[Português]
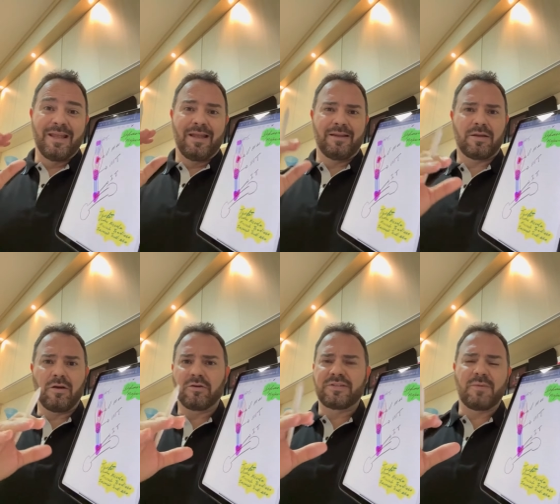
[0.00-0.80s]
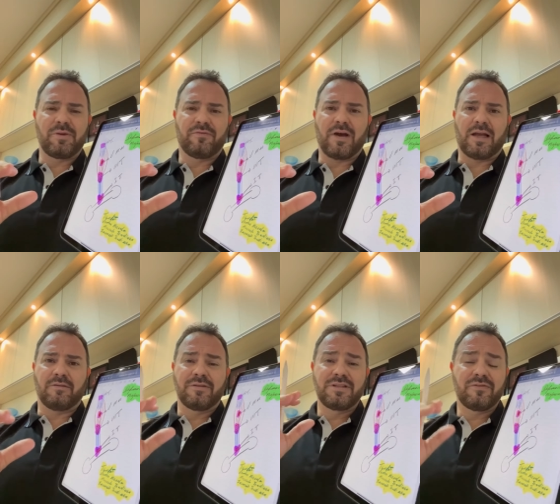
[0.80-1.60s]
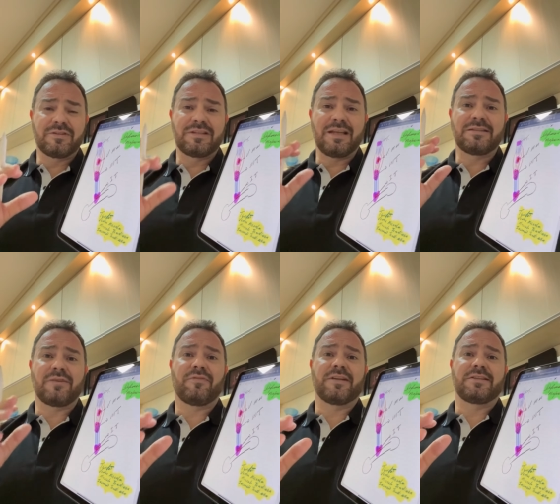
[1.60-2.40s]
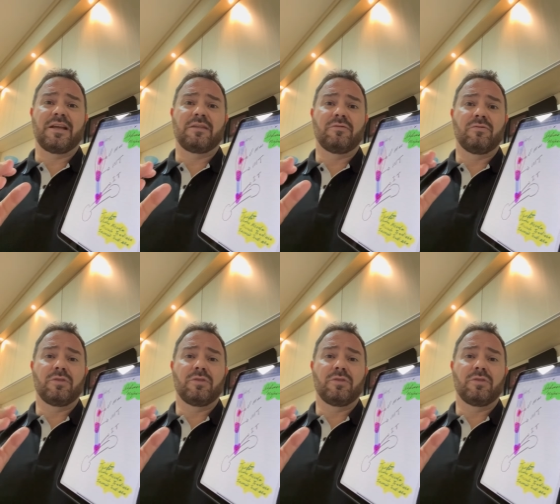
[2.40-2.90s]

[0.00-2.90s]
Então é o que eu sempre falo, se você está fazendo